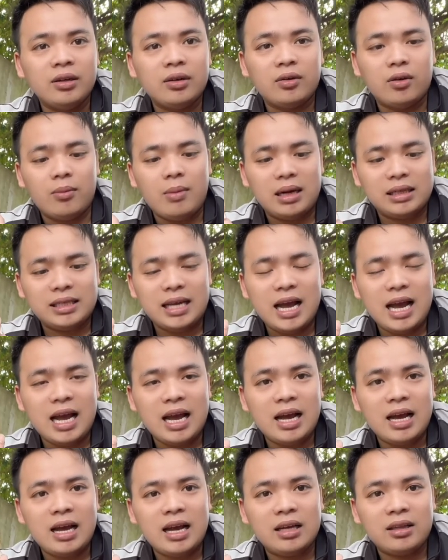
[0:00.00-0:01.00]
nó bằng
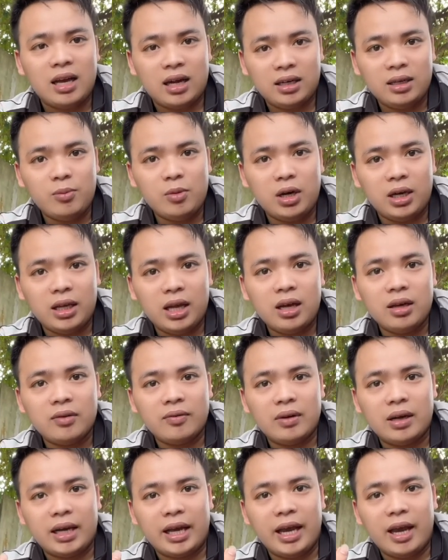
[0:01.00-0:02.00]
da thật cho mọi người nhé
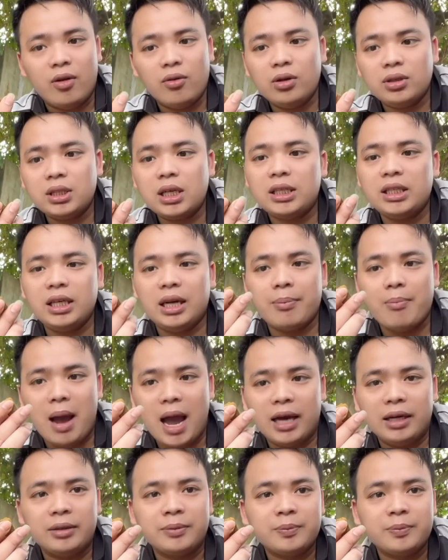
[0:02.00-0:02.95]
và kéo nó rất chi là bền